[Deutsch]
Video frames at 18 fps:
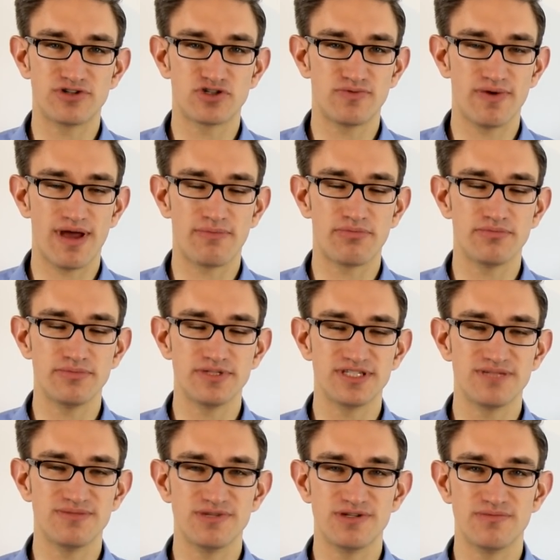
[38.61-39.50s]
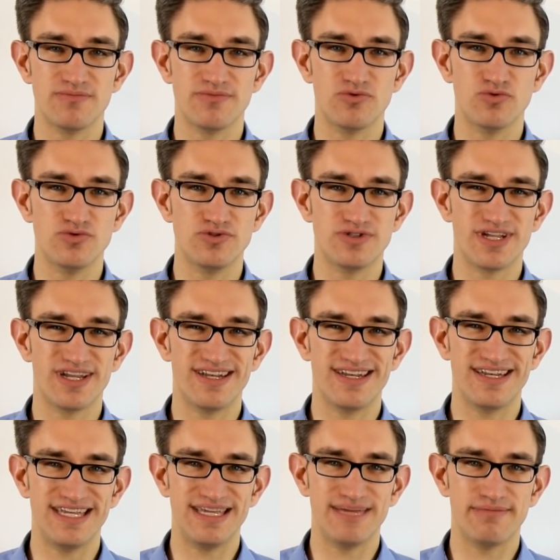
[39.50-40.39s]
schwerpunktmäßig mit dem
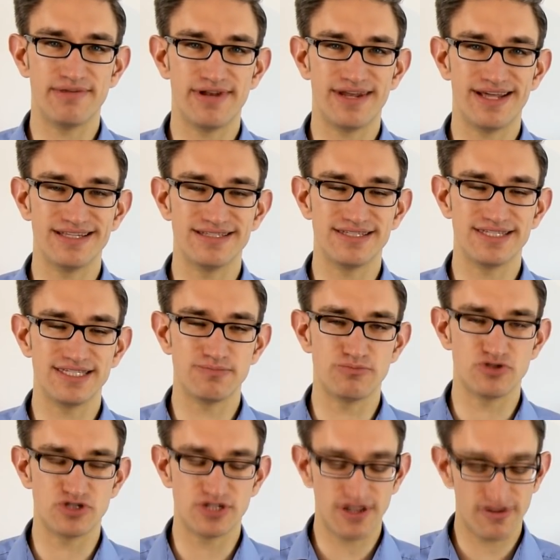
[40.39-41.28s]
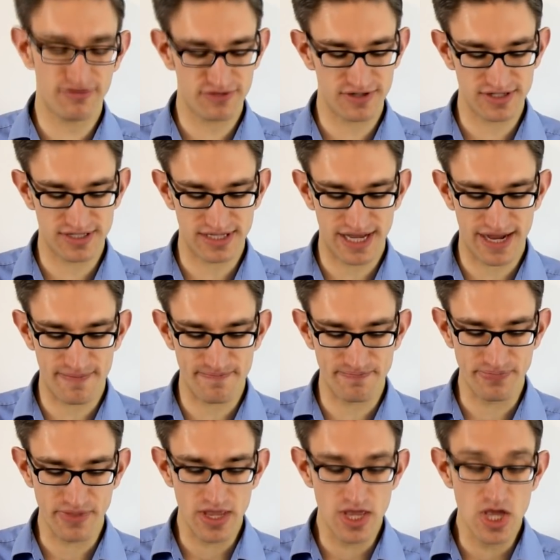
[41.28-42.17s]
Unternehmen an sich beschäftigt
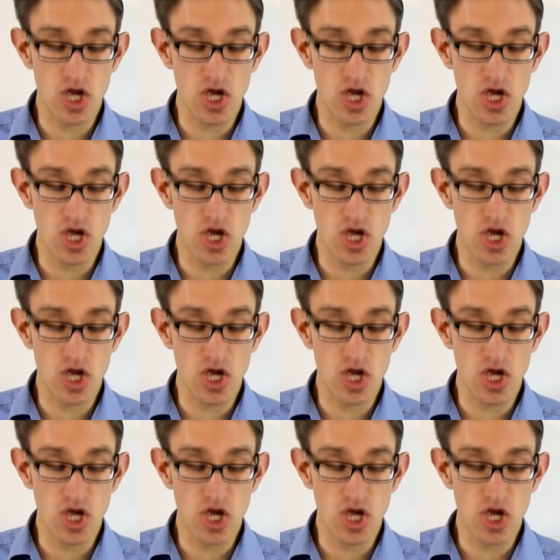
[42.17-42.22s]
haben.